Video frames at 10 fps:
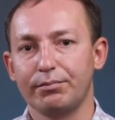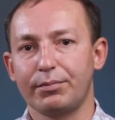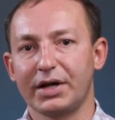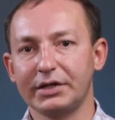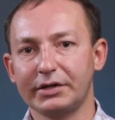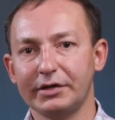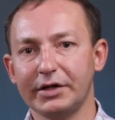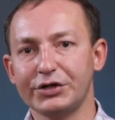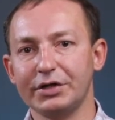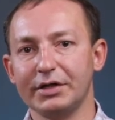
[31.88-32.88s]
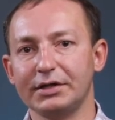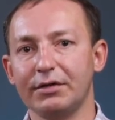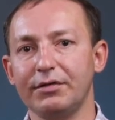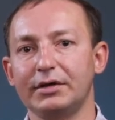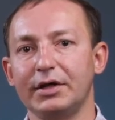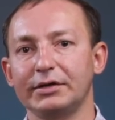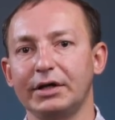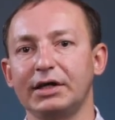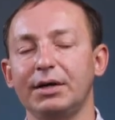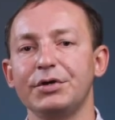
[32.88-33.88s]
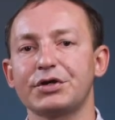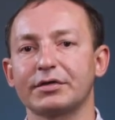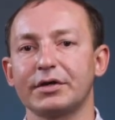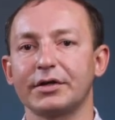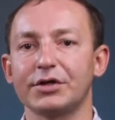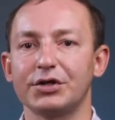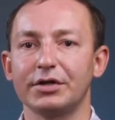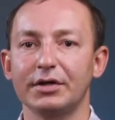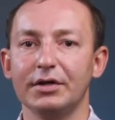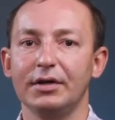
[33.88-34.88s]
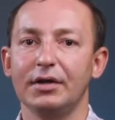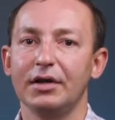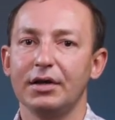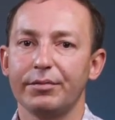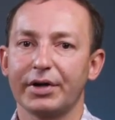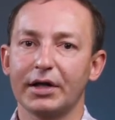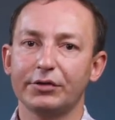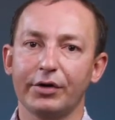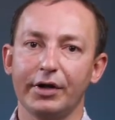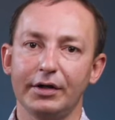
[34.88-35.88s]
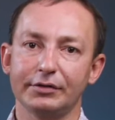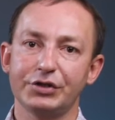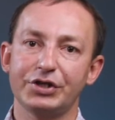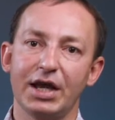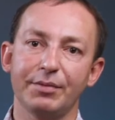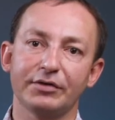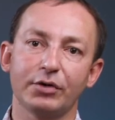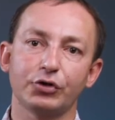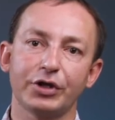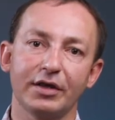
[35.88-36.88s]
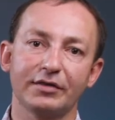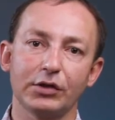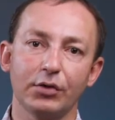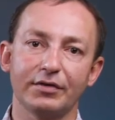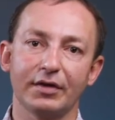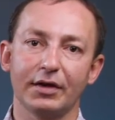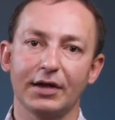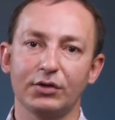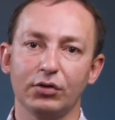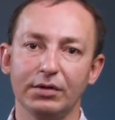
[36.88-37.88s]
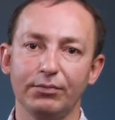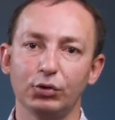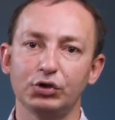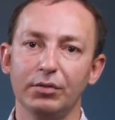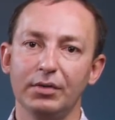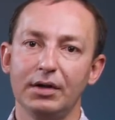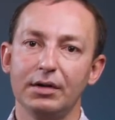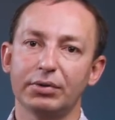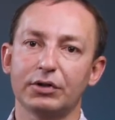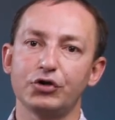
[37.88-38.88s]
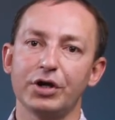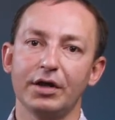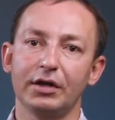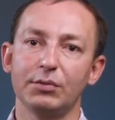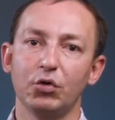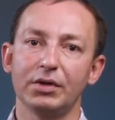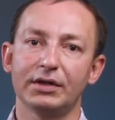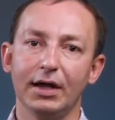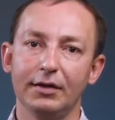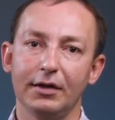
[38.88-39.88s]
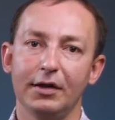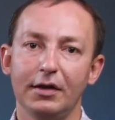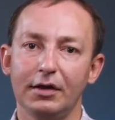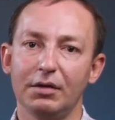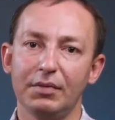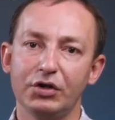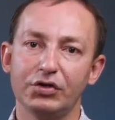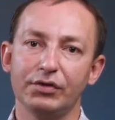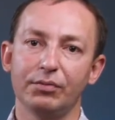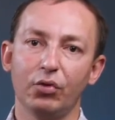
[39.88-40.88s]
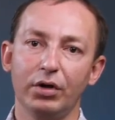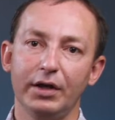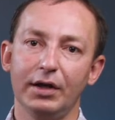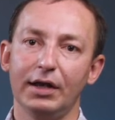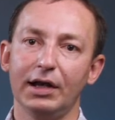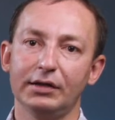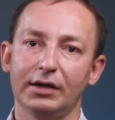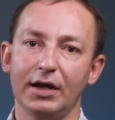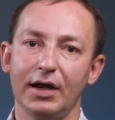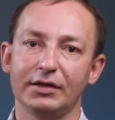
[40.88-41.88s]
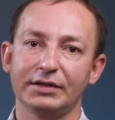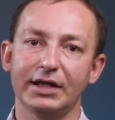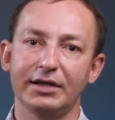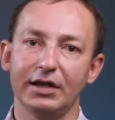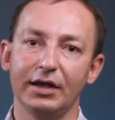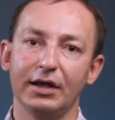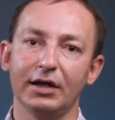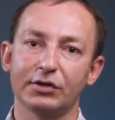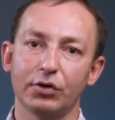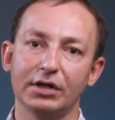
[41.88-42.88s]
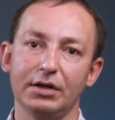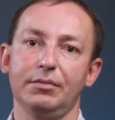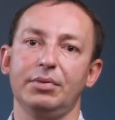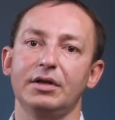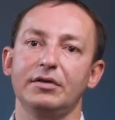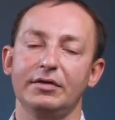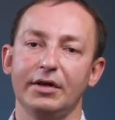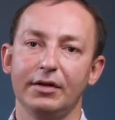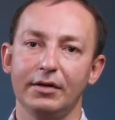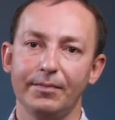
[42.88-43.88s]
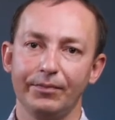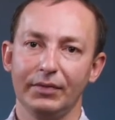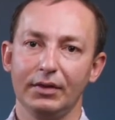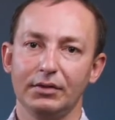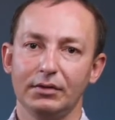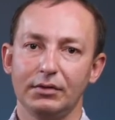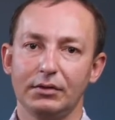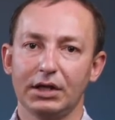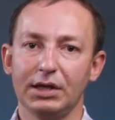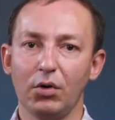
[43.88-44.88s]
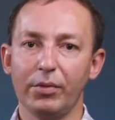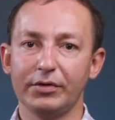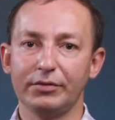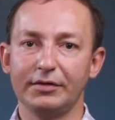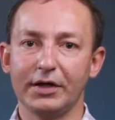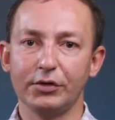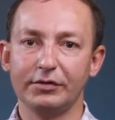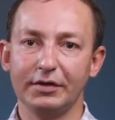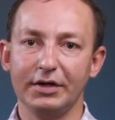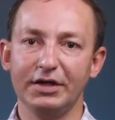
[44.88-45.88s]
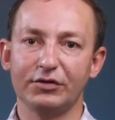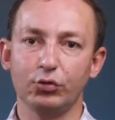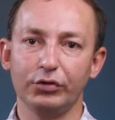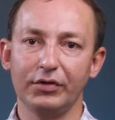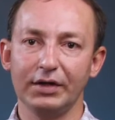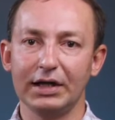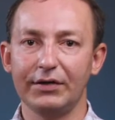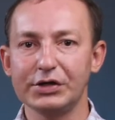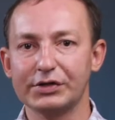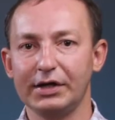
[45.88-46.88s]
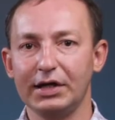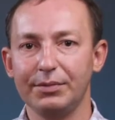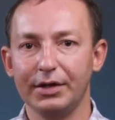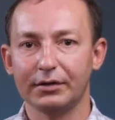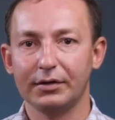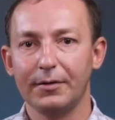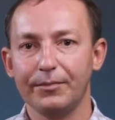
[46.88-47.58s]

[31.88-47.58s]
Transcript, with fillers: Протекторная защита – это вид электрохимической защиты, при которой защищаемое сооружение становится катодом путем подключения к нему металла, имеющего более электроотрицательный электродный потенциал. Таким образом создается искусственный гальванический элемент.